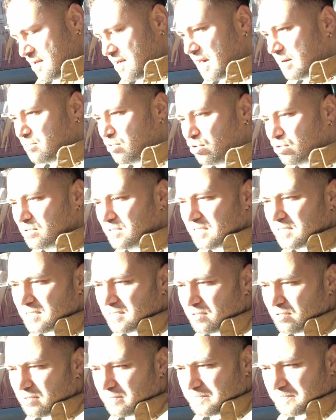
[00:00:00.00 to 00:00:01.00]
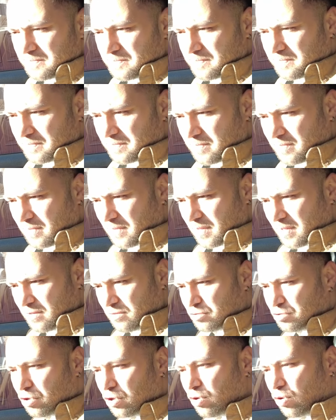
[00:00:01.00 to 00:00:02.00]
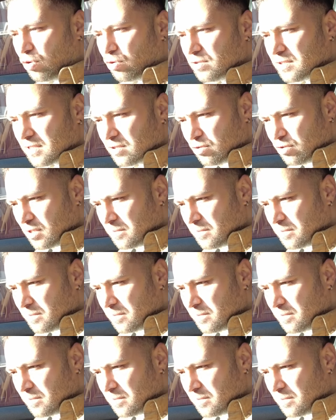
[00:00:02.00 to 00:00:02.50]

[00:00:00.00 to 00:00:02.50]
ama onların Hakkı. şöyle onlara